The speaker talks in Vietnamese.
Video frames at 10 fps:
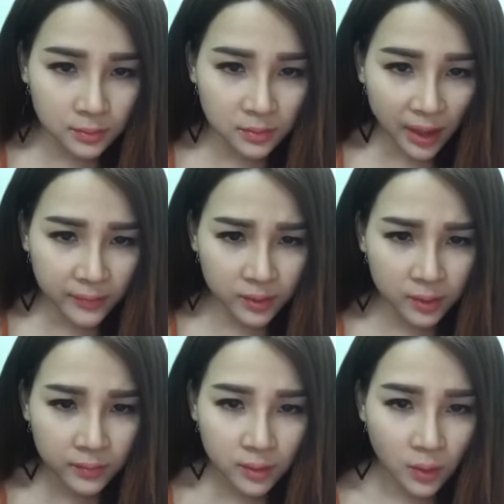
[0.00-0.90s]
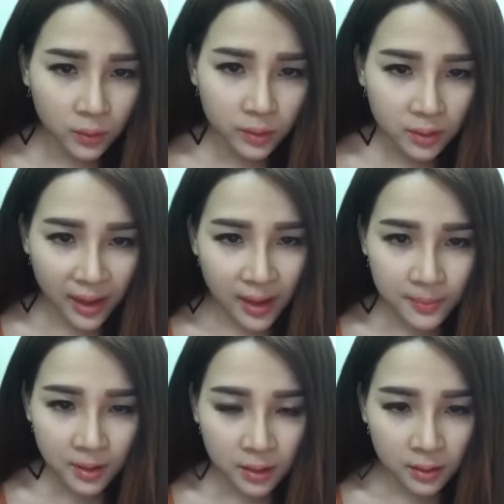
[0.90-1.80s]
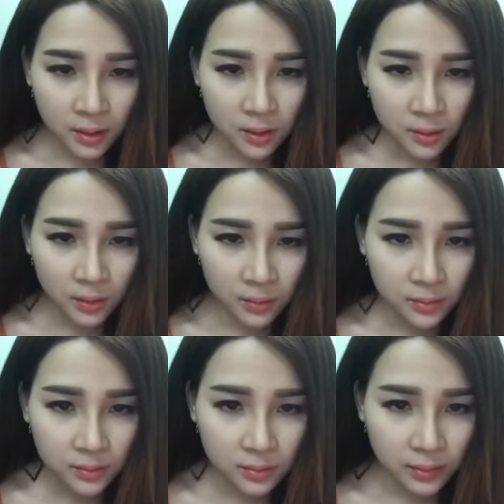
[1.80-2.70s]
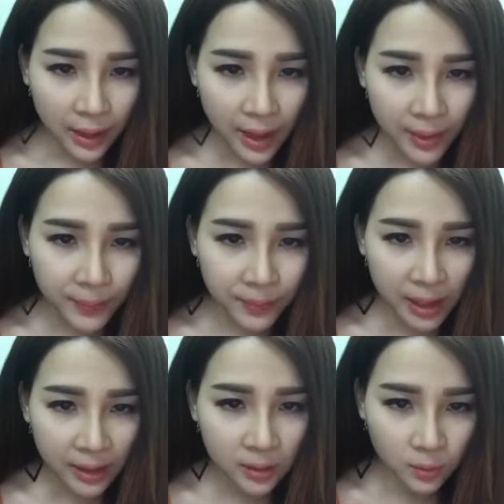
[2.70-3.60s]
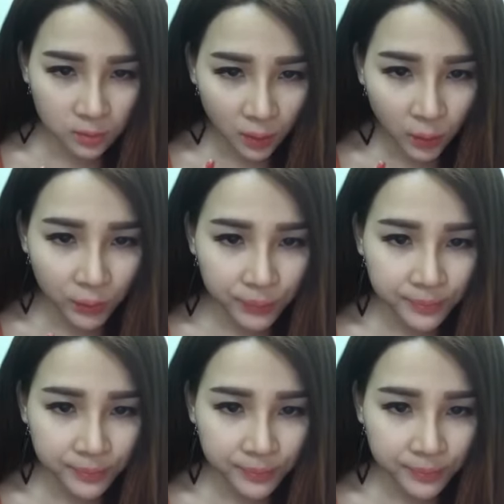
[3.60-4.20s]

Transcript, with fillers: Tại vì ví dụ như em nè, nhiều lúc em đang dùng thuốc